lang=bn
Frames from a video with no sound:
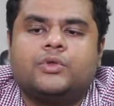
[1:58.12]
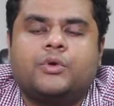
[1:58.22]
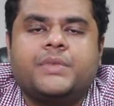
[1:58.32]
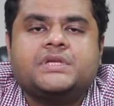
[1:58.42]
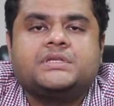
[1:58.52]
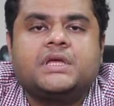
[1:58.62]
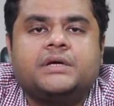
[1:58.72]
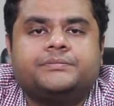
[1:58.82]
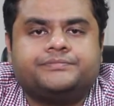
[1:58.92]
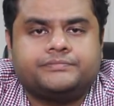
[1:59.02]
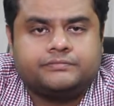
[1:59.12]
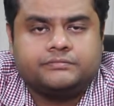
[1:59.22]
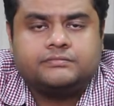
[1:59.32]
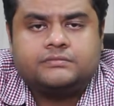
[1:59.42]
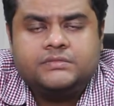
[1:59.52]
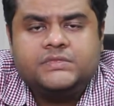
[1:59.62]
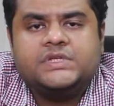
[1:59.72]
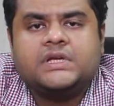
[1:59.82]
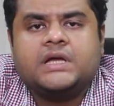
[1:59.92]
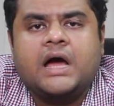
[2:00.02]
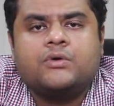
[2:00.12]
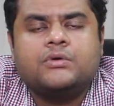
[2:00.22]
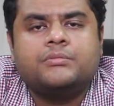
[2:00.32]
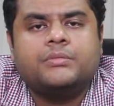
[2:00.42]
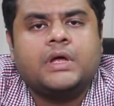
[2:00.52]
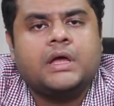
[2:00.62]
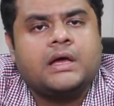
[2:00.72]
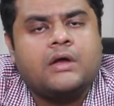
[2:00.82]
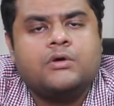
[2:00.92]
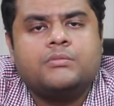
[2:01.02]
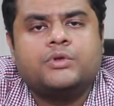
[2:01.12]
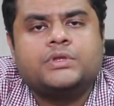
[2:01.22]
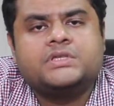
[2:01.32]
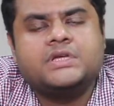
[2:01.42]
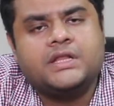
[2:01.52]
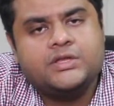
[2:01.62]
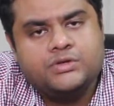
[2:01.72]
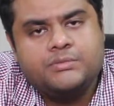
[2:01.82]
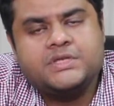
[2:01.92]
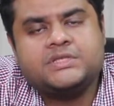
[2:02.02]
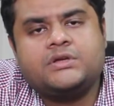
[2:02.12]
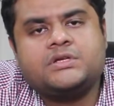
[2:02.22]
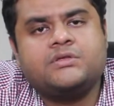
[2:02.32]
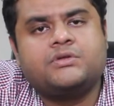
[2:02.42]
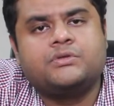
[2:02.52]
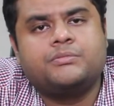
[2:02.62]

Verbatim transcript: তো মেস্তা কারণ কারণের মধ্যে ছেলেদের যদি মেস্তা হয় সাধারণত